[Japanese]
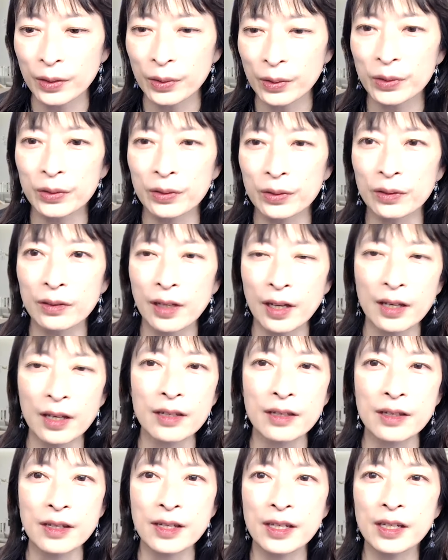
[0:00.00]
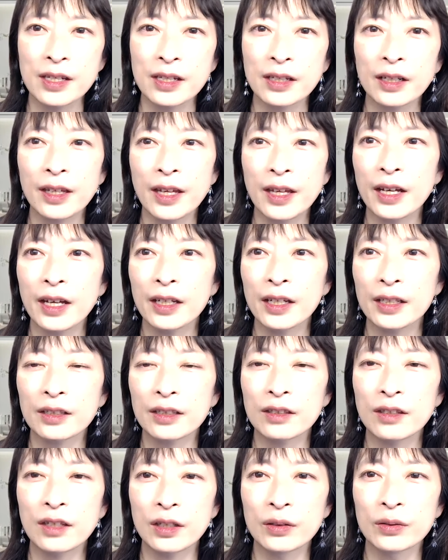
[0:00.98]
よくね、自信がな
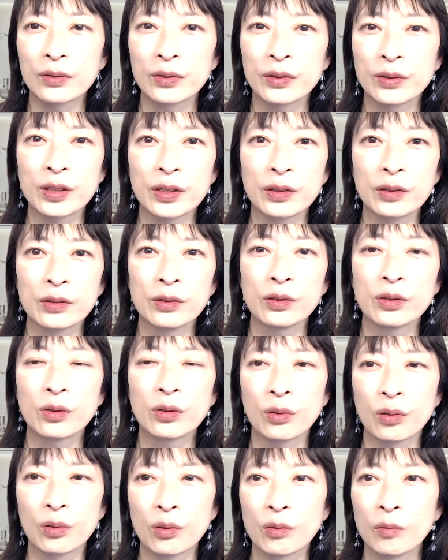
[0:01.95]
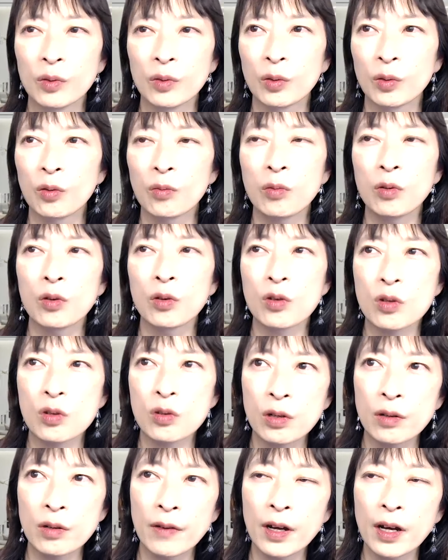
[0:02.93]
いっていうふうに言うと、もうほぼ
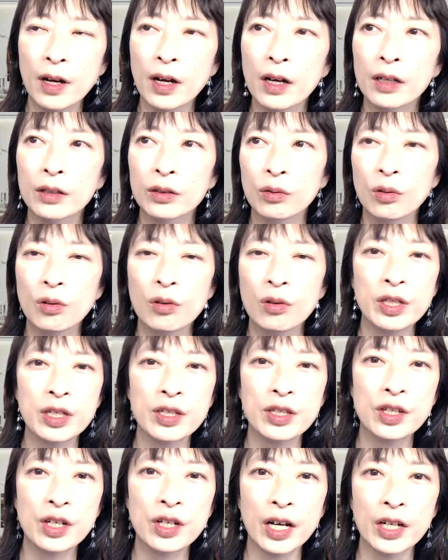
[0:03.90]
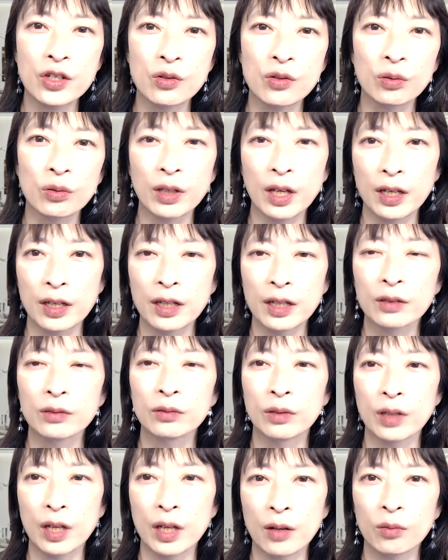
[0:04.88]
それは呪いに近い状態になる
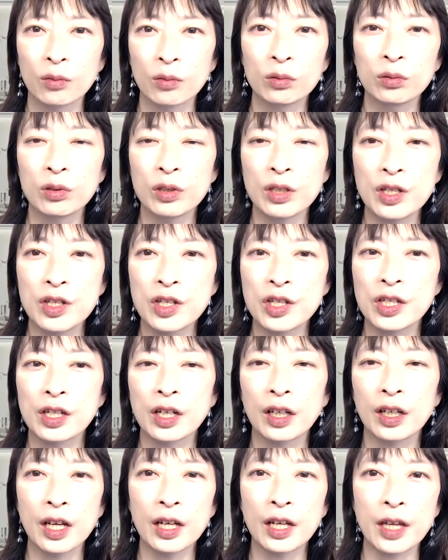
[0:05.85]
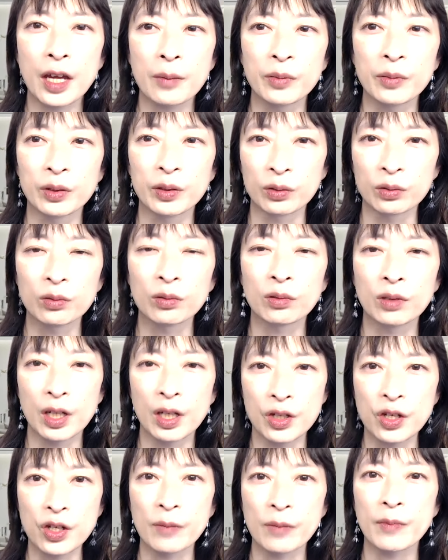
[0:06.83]
ので、本当に自信がないタイプの人に
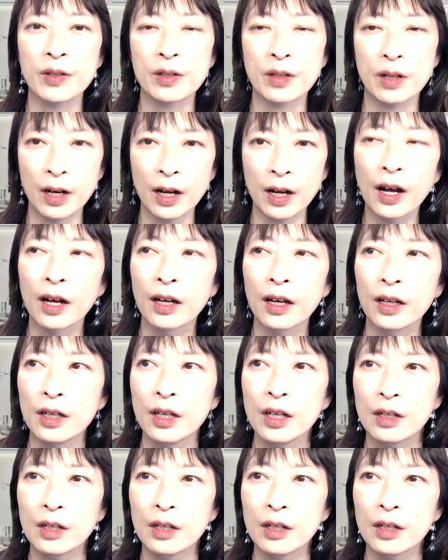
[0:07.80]
なっちゃいますから、